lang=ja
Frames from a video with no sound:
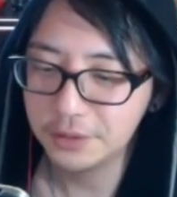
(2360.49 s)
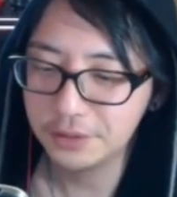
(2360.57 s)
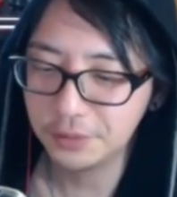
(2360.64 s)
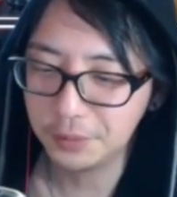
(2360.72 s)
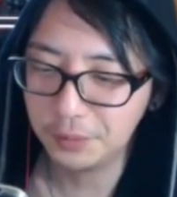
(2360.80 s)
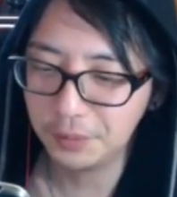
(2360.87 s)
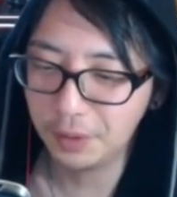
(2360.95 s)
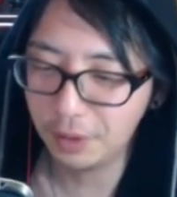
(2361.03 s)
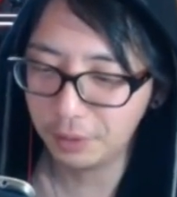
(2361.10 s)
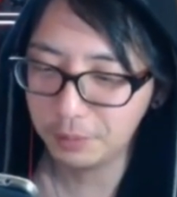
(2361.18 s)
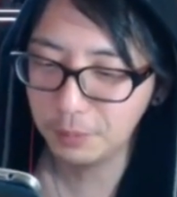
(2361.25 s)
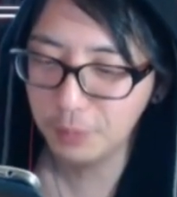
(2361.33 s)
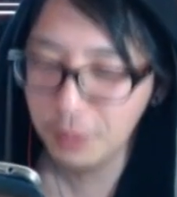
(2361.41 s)
そう、
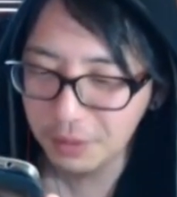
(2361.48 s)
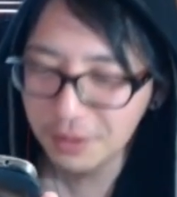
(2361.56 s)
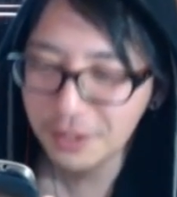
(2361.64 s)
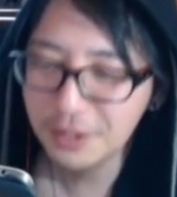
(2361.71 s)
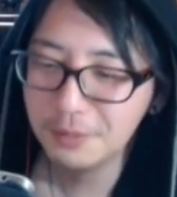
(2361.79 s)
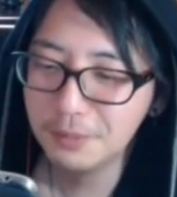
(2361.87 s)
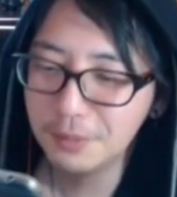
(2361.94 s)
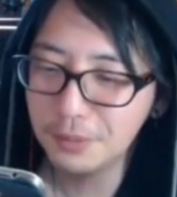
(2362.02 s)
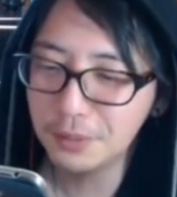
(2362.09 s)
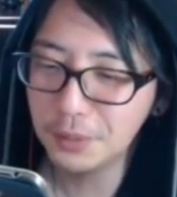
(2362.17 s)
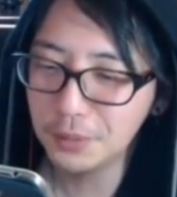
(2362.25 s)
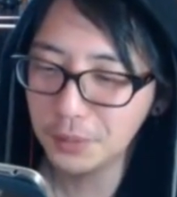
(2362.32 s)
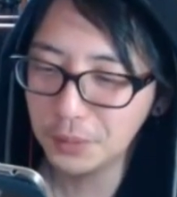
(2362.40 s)
あ、も
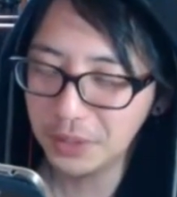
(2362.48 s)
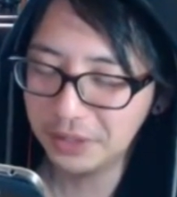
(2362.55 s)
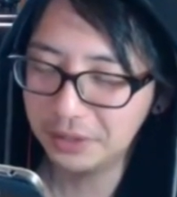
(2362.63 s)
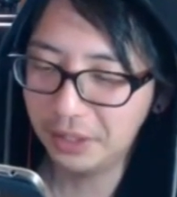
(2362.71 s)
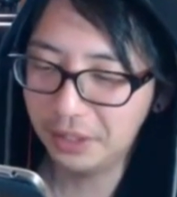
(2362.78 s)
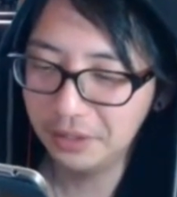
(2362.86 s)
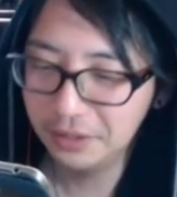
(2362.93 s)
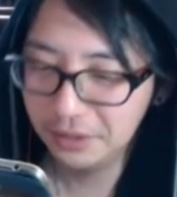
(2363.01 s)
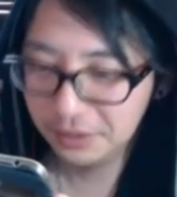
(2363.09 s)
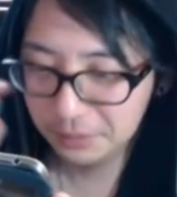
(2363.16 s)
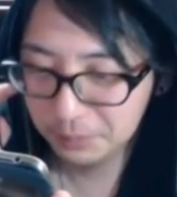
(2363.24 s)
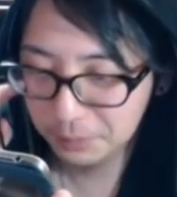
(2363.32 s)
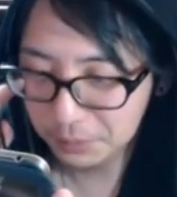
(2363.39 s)
うこの子なんだ。
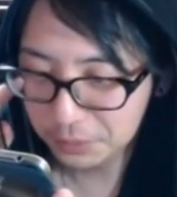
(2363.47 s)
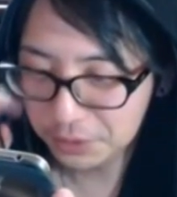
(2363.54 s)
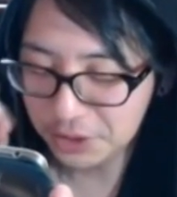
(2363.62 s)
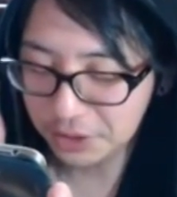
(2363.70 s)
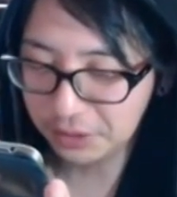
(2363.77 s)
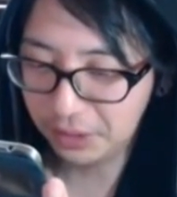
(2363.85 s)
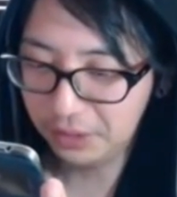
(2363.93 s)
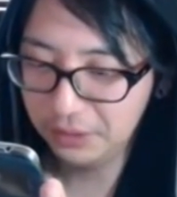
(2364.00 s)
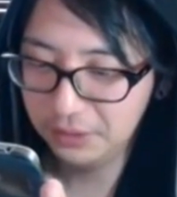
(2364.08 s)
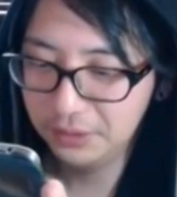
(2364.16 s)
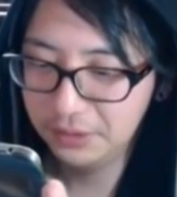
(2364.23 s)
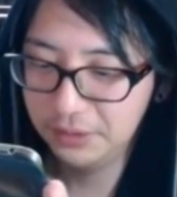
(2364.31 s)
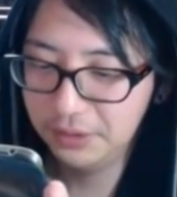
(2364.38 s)
もう来ちゃった。
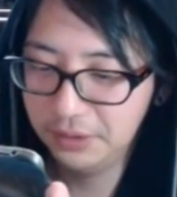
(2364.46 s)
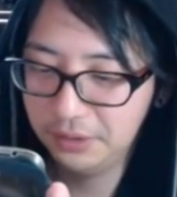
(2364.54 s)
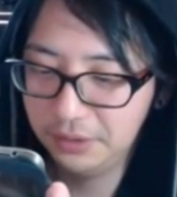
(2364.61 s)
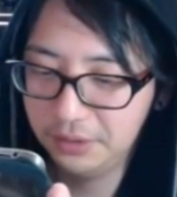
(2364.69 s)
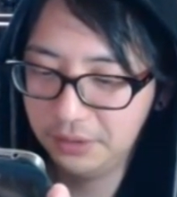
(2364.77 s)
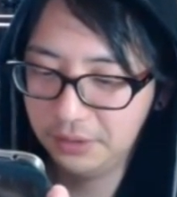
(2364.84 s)
闇